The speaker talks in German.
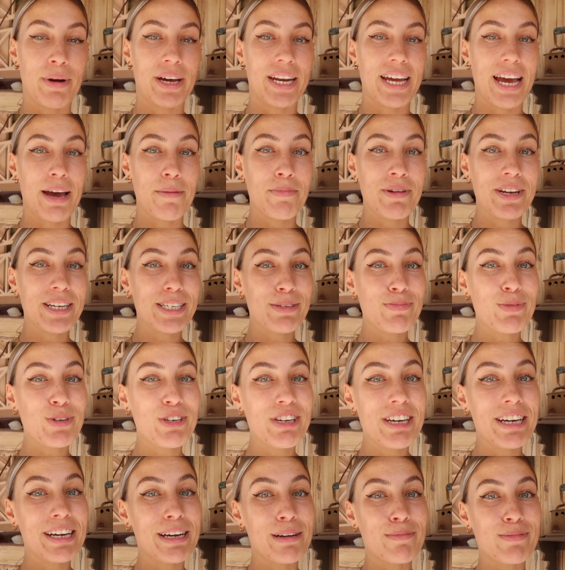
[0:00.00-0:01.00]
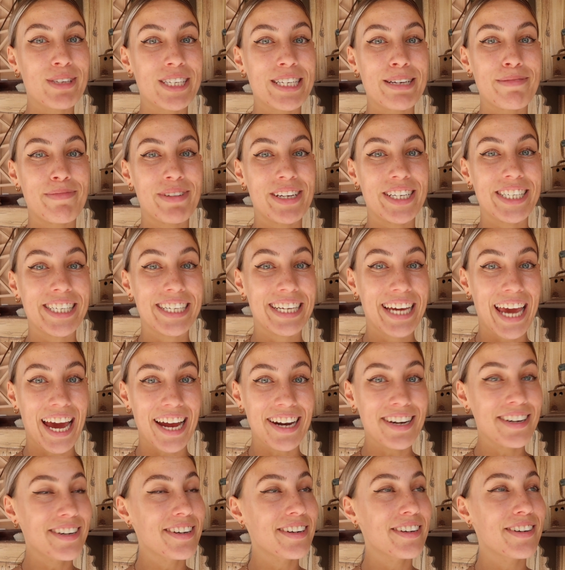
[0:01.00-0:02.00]
Bei der Happiness Boutique gibt es nämlich
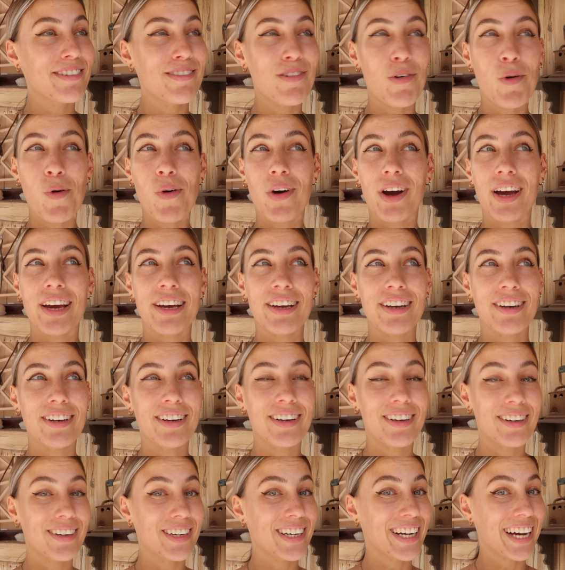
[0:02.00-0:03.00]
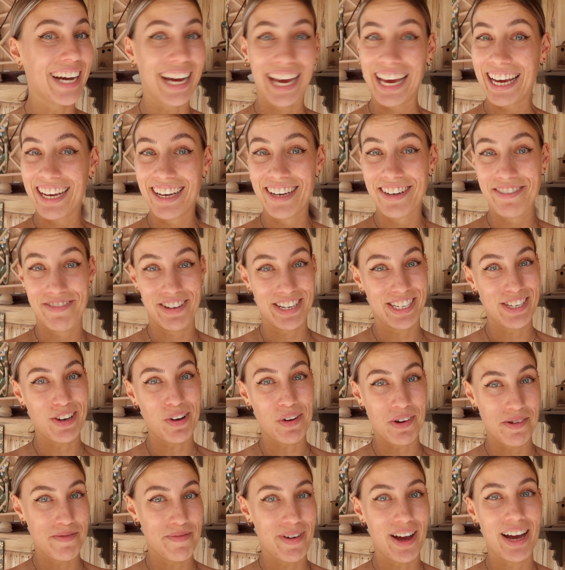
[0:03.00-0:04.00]
Ketten, Ohrringe, Ringe, was
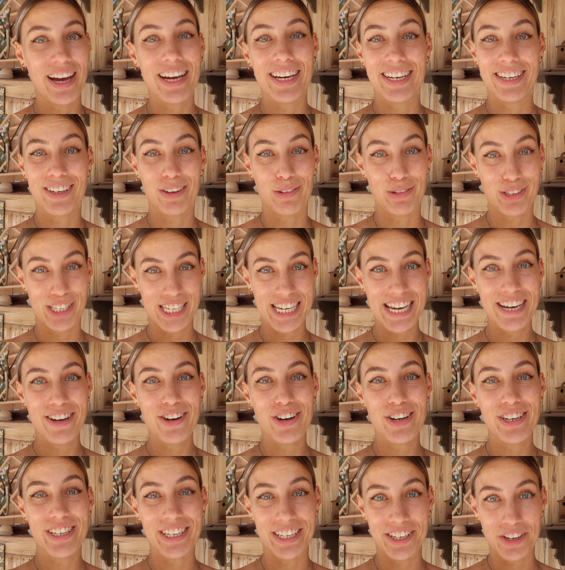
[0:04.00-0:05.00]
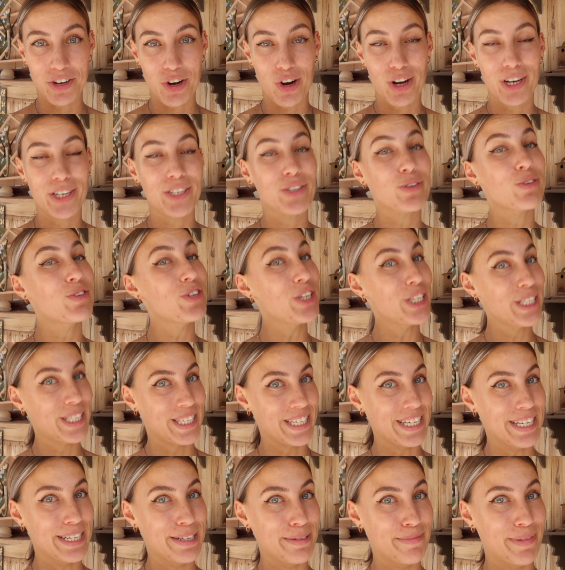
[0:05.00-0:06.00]
auch immer in Roségold, in Gold und in
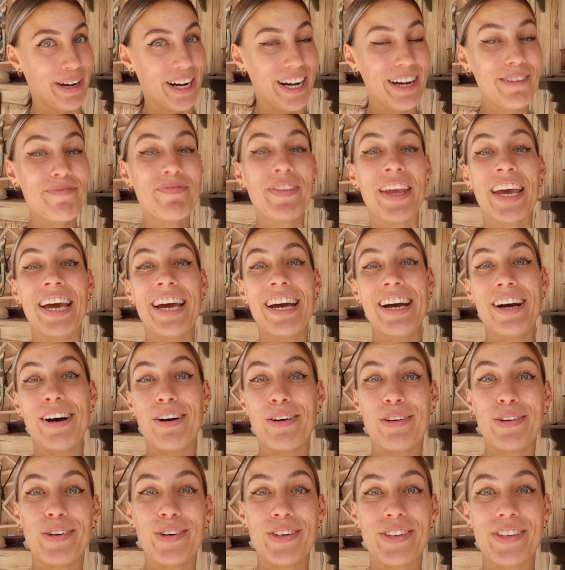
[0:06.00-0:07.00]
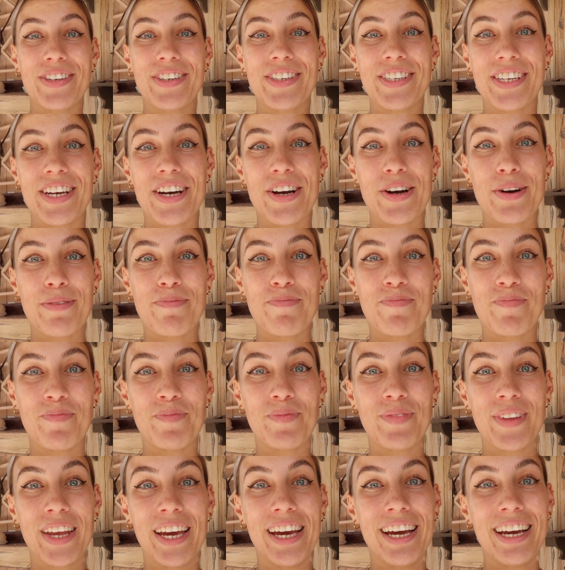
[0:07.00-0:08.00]
Silber. Und
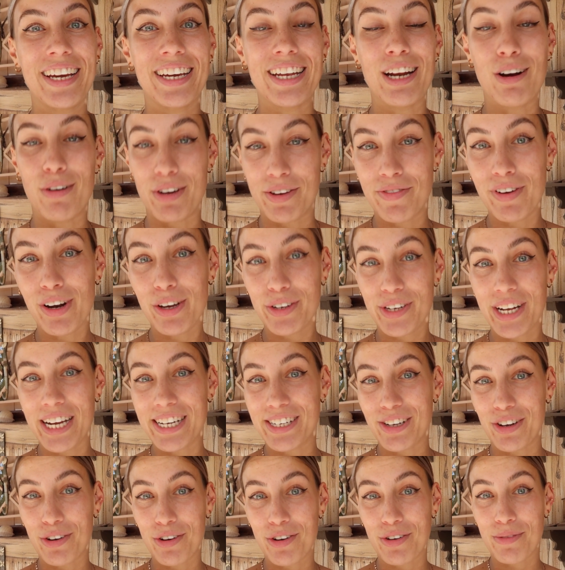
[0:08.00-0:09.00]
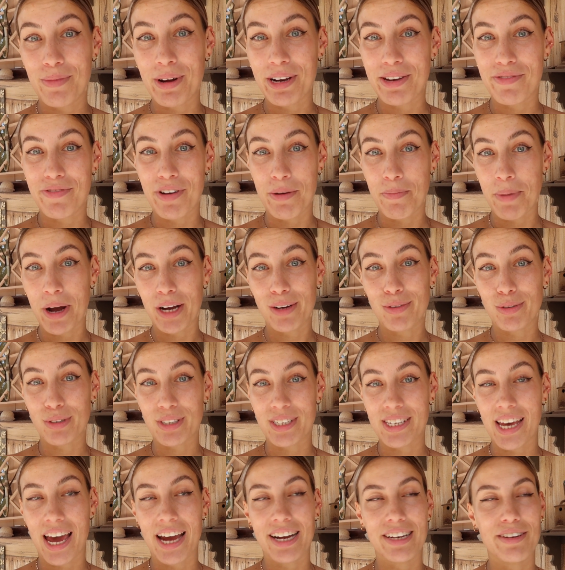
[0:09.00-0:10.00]
ähm, Genau, ich will euch gleich auch nochmal die Verpackung
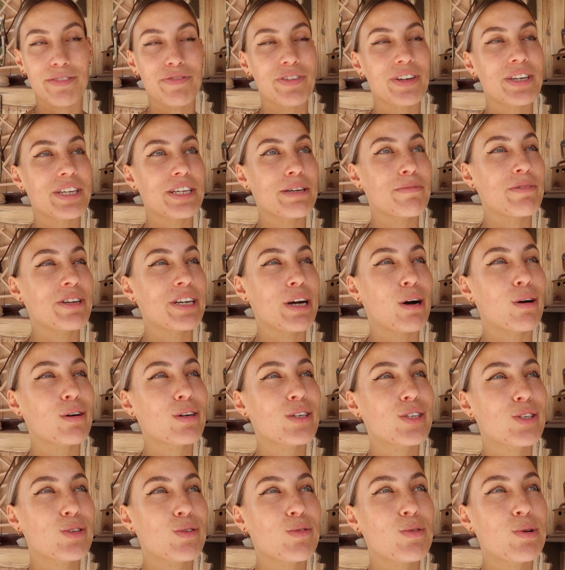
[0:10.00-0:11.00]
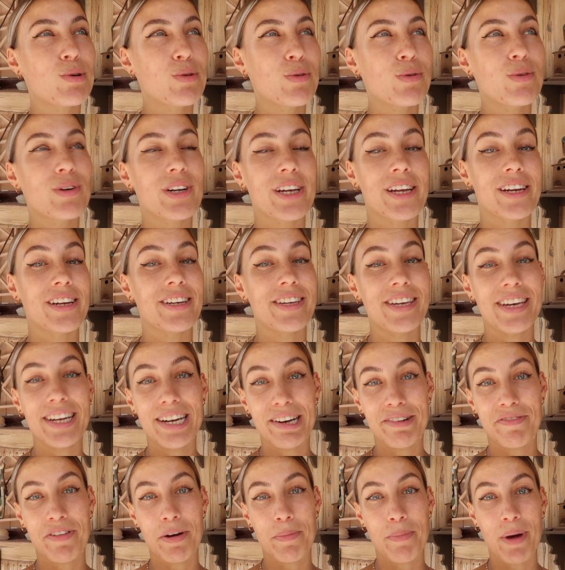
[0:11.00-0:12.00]
zeigen. Die finde ich nämlich auch so cool, denn in
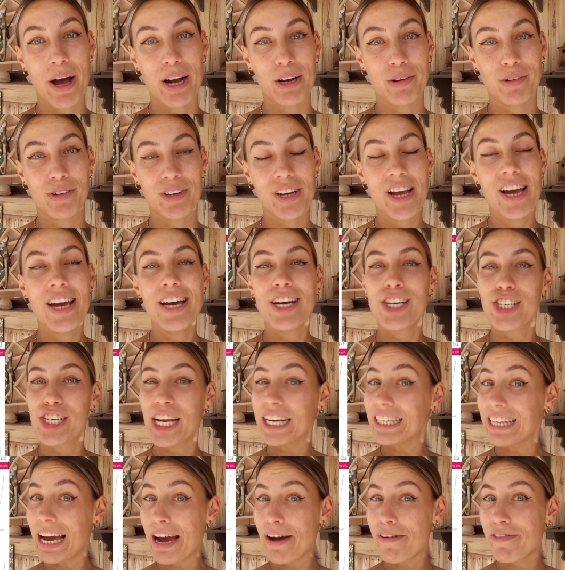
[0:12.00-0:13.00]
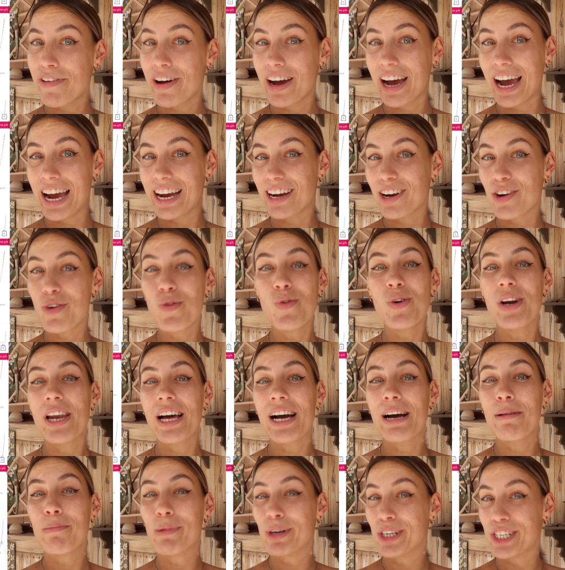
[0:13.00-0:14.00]
jeder Verpackung steckt einfach ein
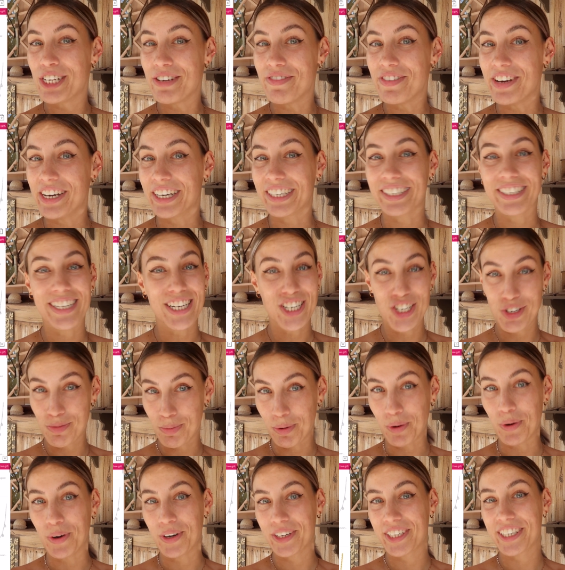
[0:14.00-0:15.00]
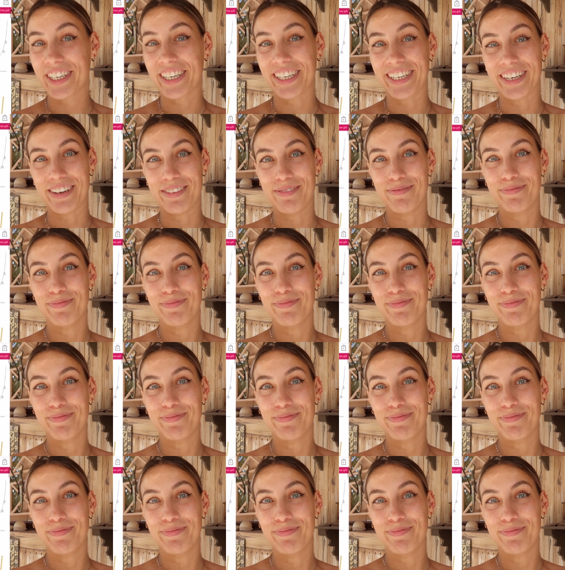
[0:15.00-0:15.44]
cooler, motivierender Spruch drin.